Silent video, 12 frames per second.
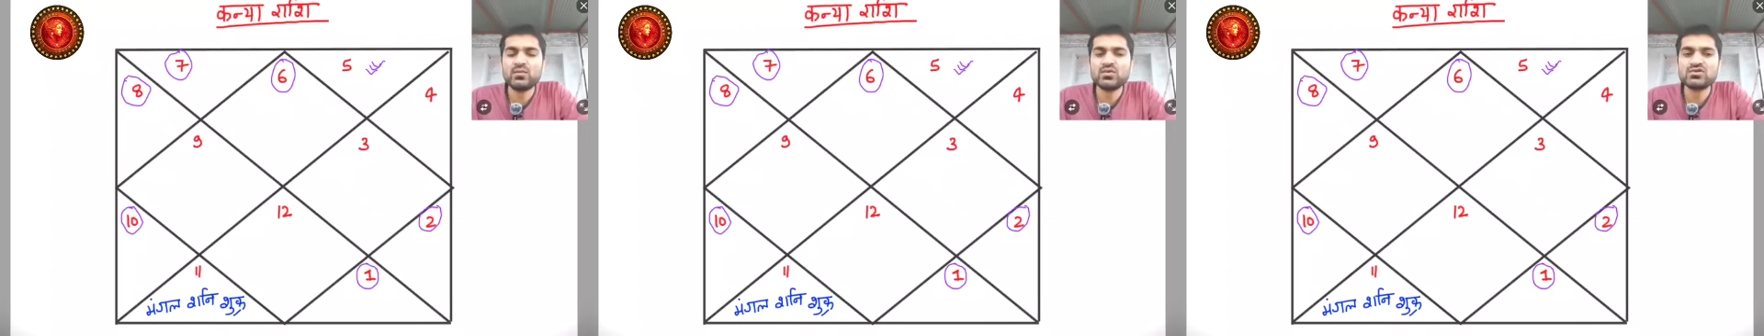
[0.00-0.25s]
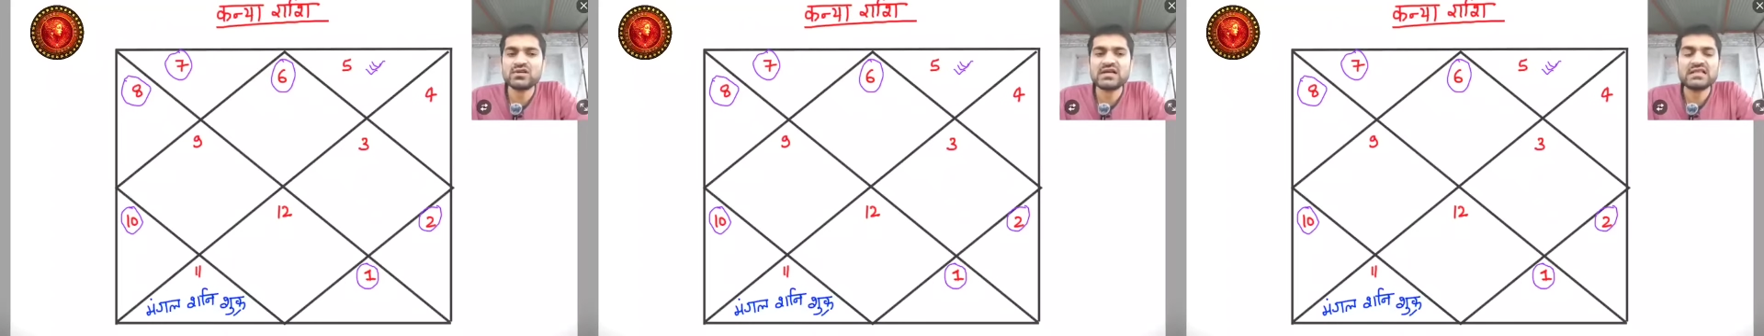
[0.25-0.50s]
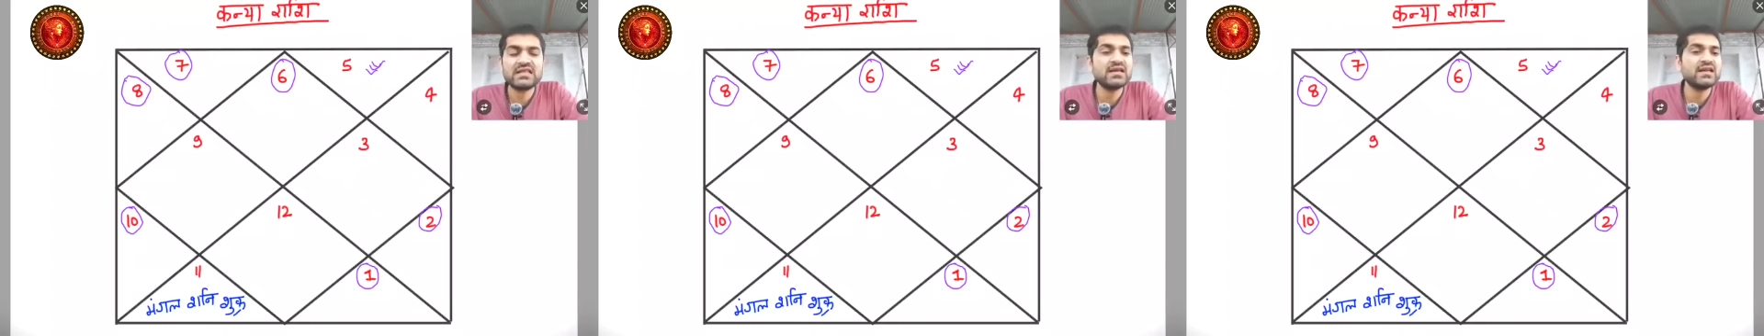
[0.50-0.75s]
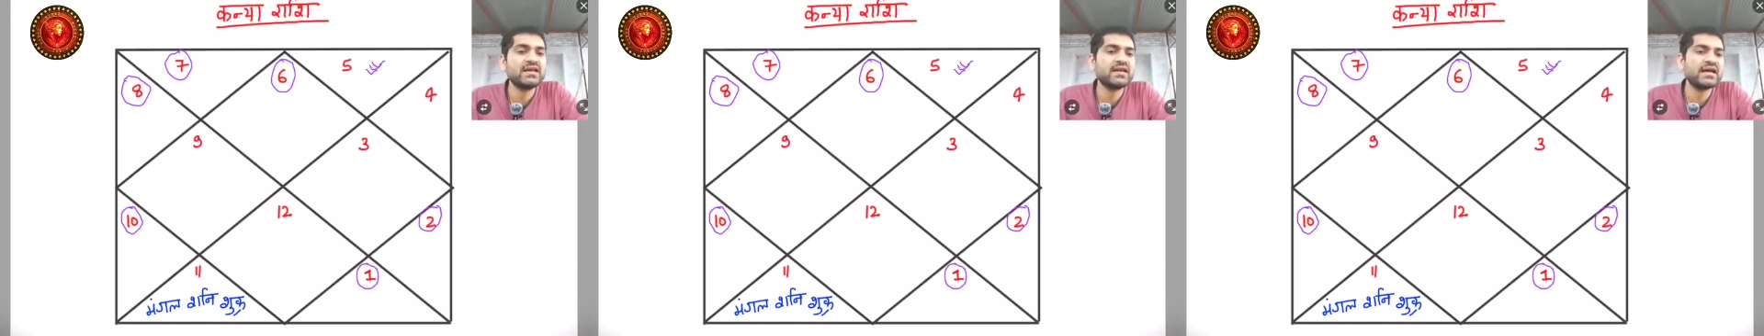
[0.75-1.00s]
आपको स्ट्रगल
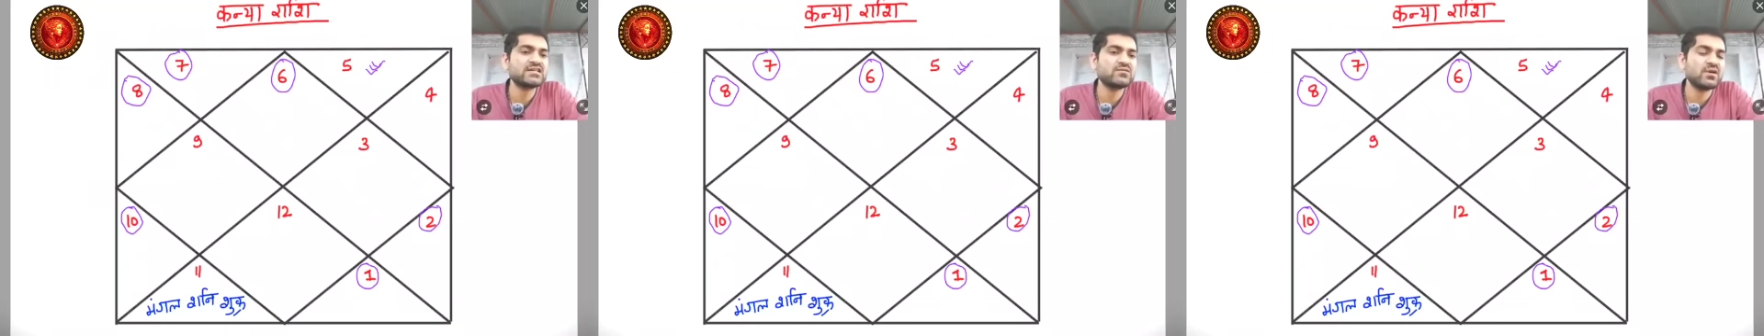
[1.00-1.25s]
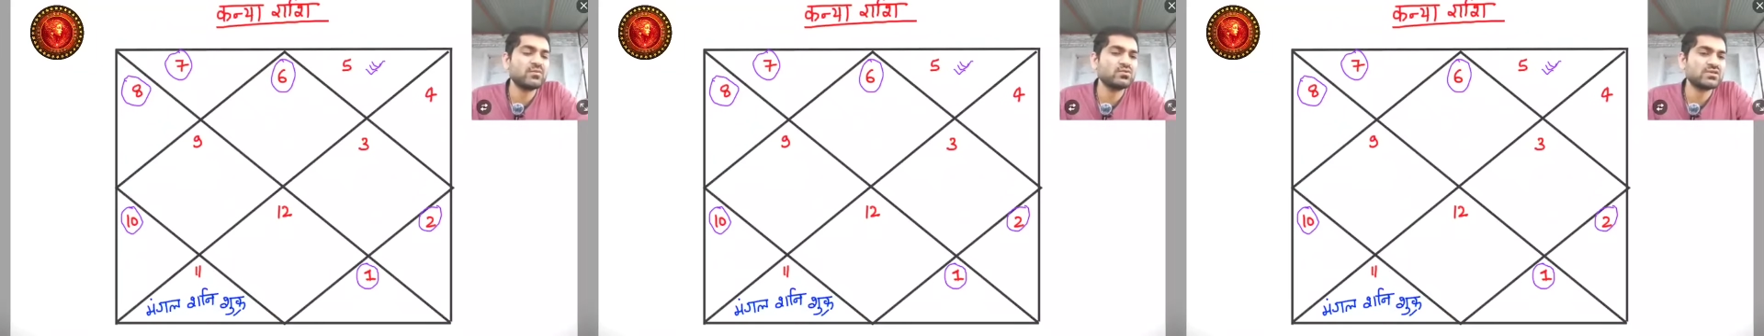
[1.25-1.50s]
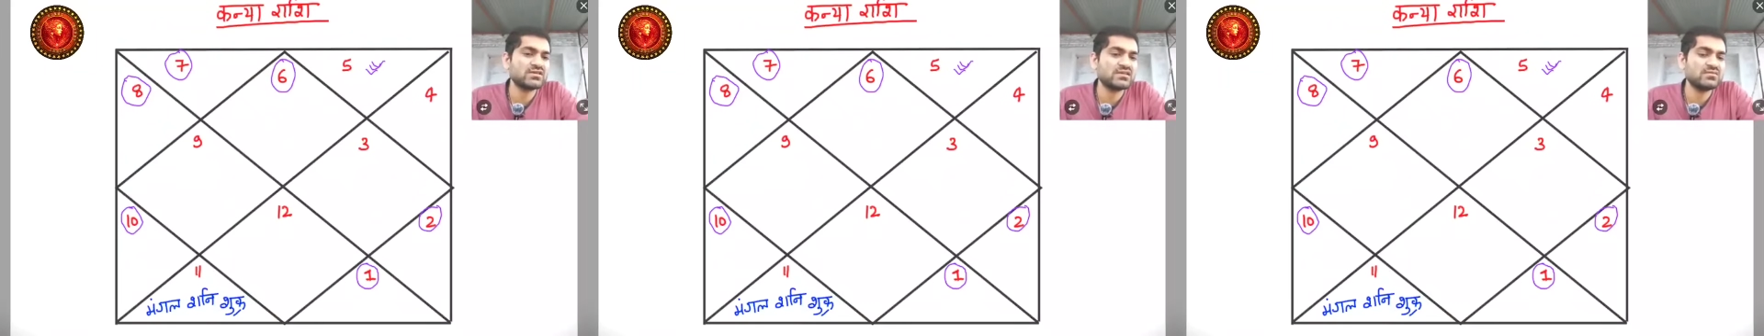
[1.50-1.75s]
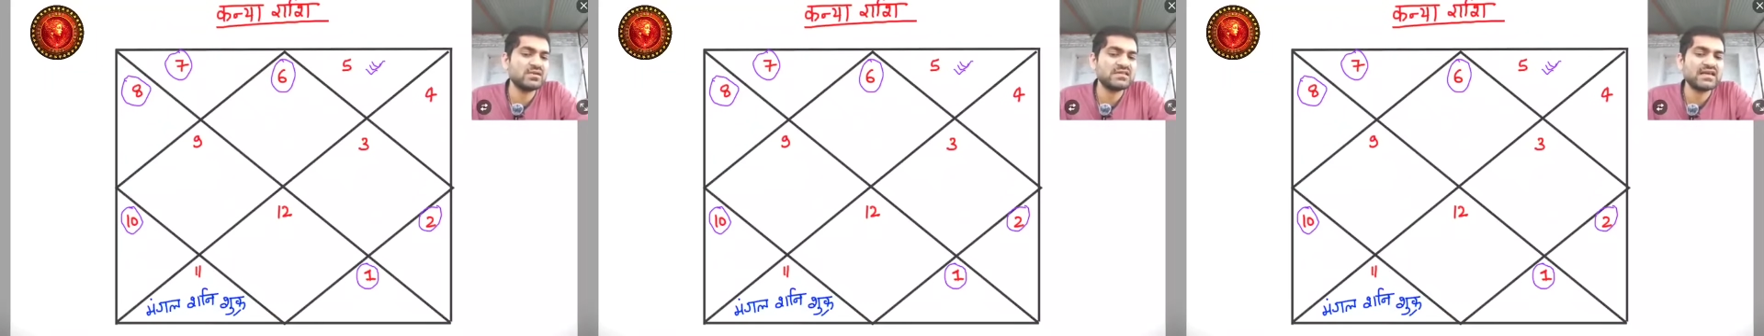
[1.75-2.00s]
देंगे लेकिन लास्ट में आपको
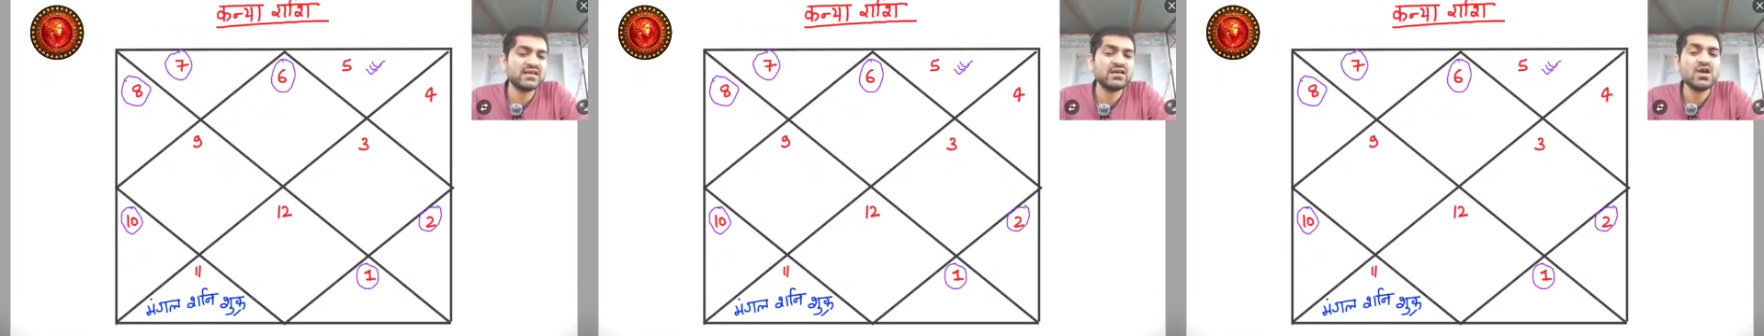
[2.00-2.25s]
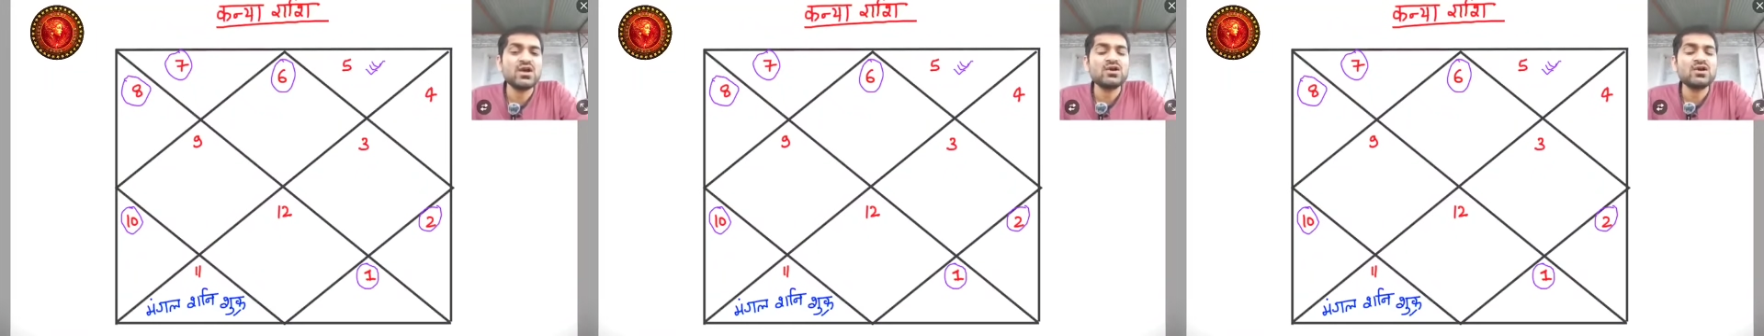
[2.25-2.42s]
सक्सेस मिल जाएगी